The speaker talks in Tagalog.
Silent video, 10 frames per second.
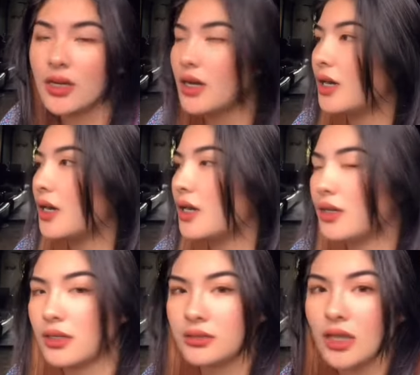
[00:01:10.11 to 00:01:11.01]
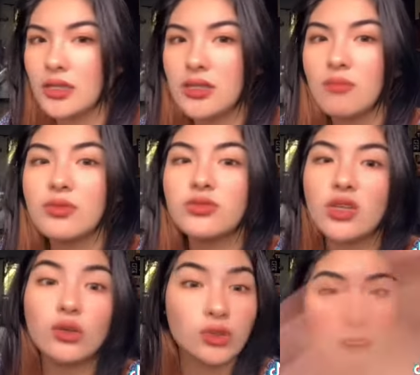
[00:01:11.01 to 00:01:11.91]
Uh, uh, sabi ko sa
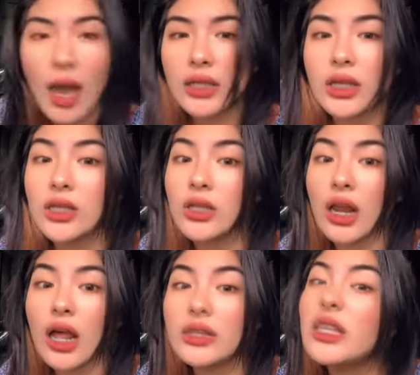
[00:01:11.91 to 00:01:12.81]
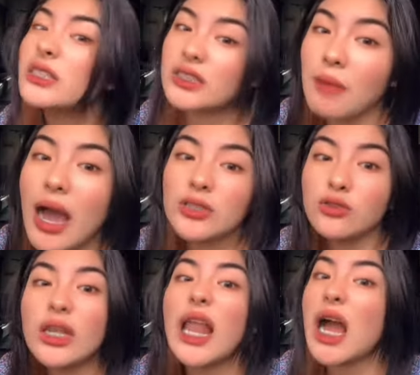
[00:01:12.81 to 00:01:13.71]
inyo, samahan, na niya, samahan niyo
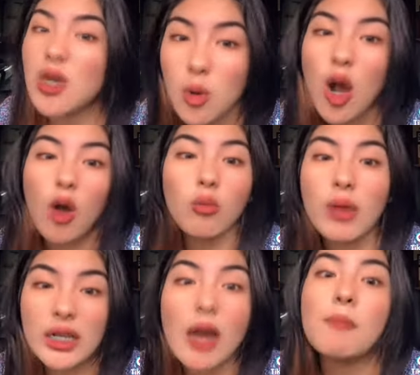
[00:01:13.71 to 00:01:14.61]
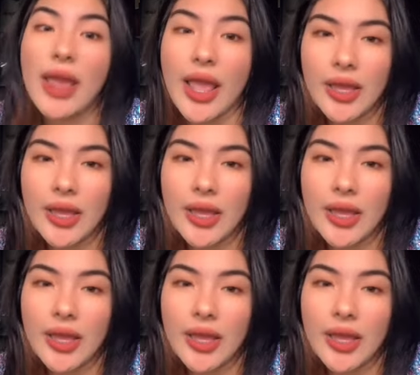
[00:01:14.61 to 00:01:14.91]
na lang ho akong magkape.